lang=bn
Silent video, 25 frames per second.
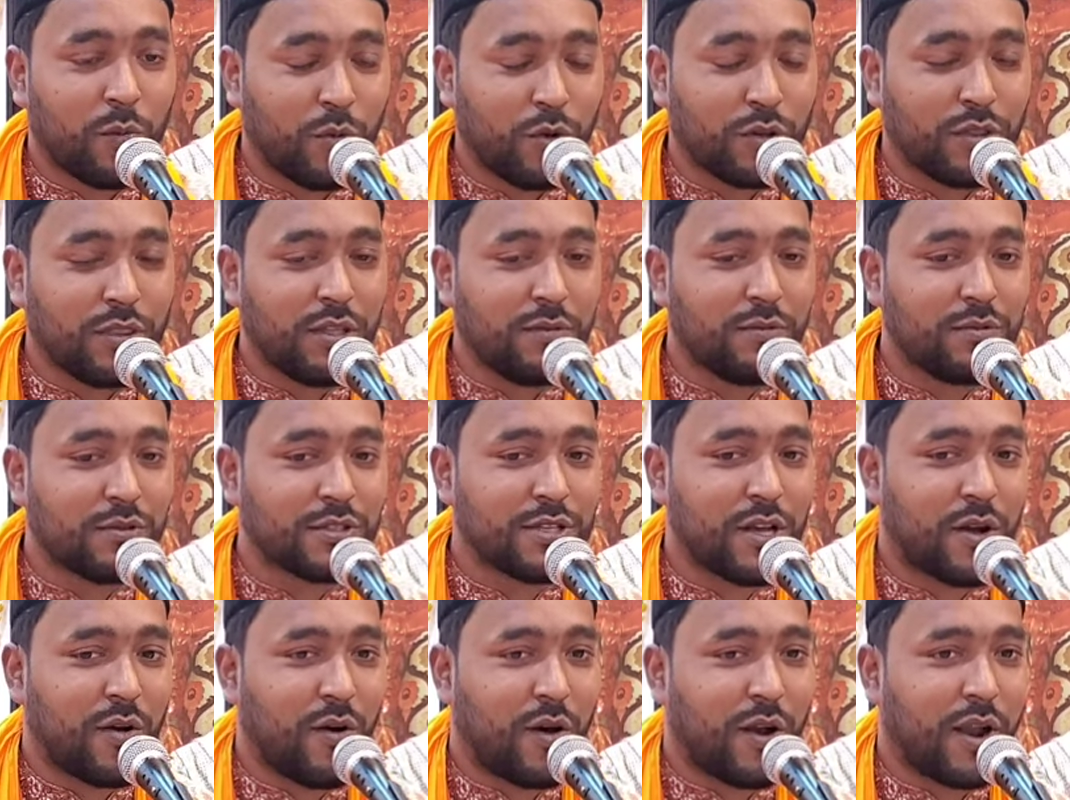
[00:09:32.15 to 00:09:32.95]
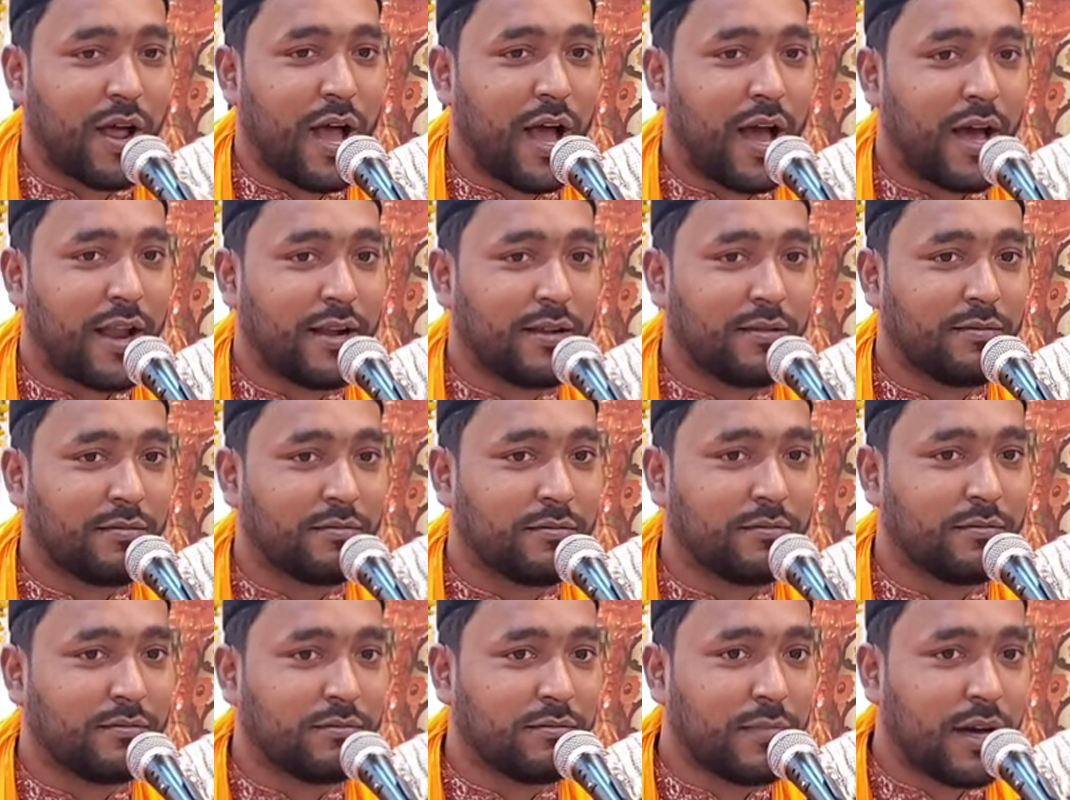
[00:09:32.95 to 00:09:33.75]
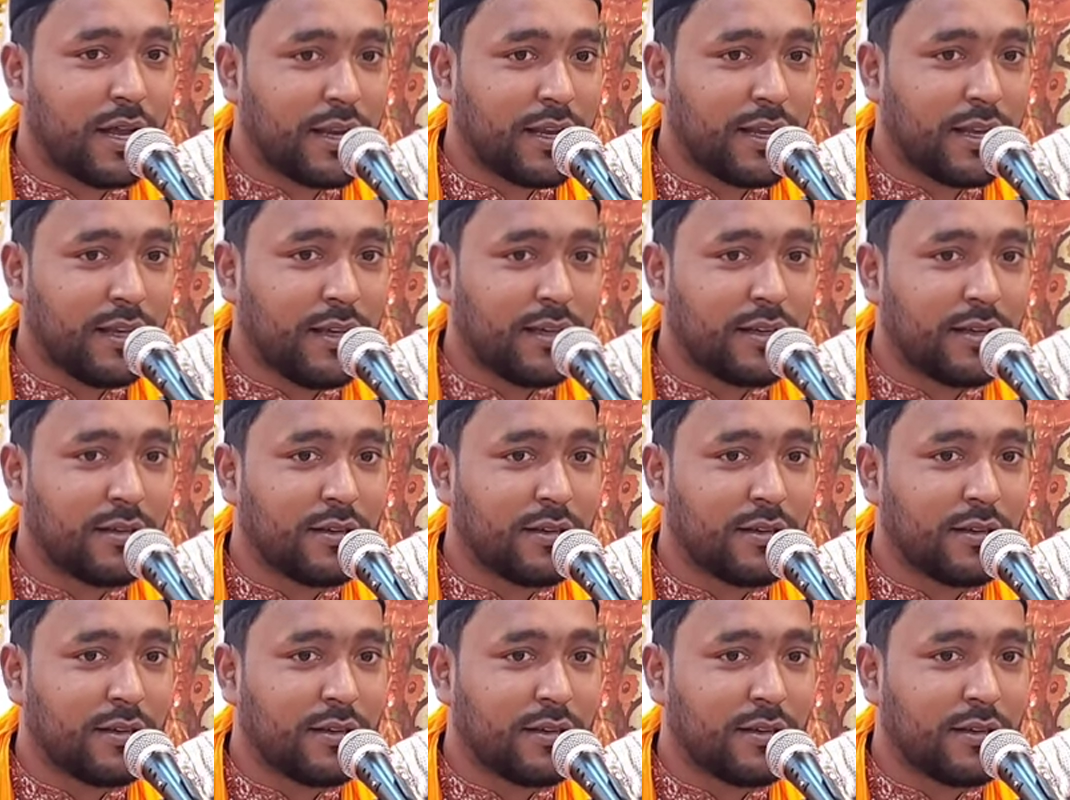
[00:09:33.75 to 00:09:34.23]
মূর্তি পূজা করা হারাম মানে